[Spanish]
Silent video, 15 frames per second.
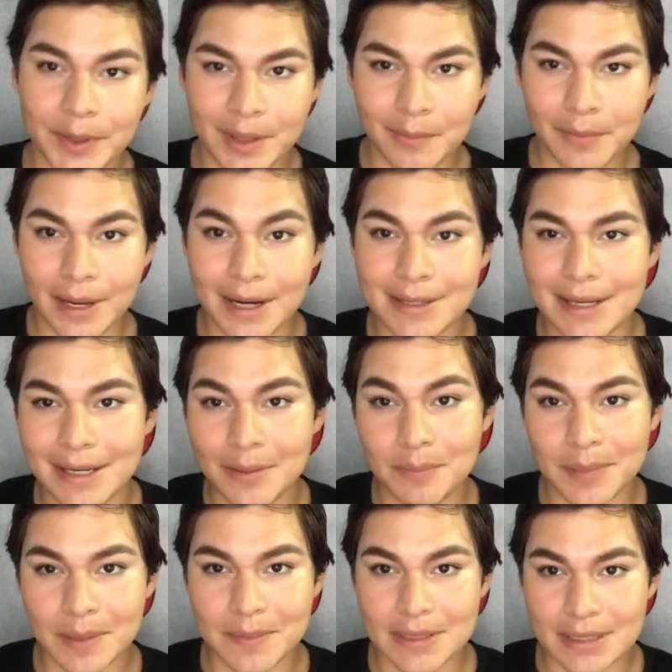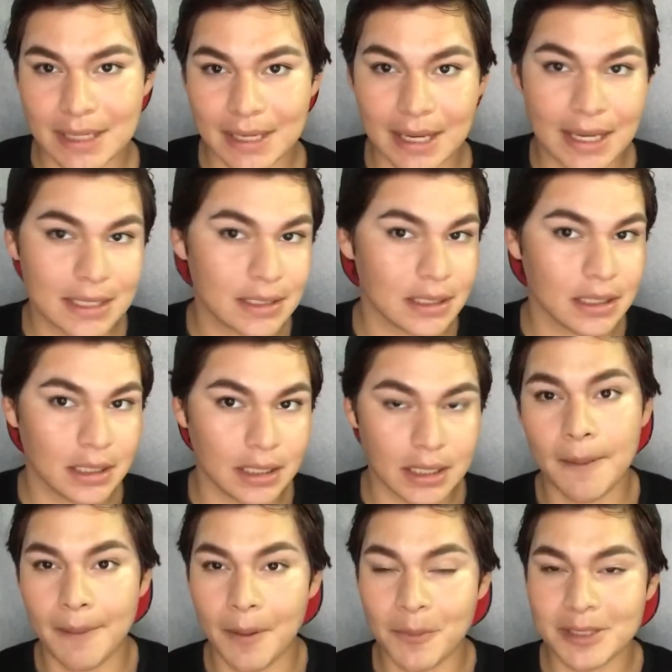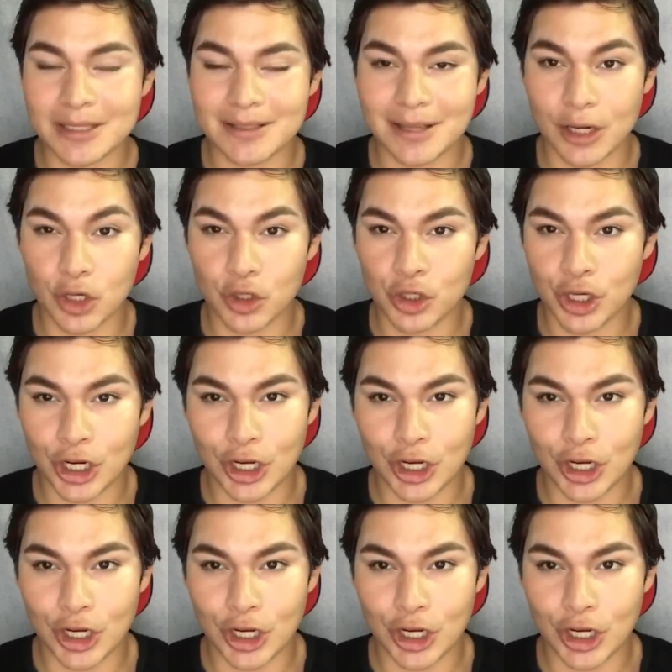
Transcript: Pueden ver, ya limpié mis cejas Vamos a hacer un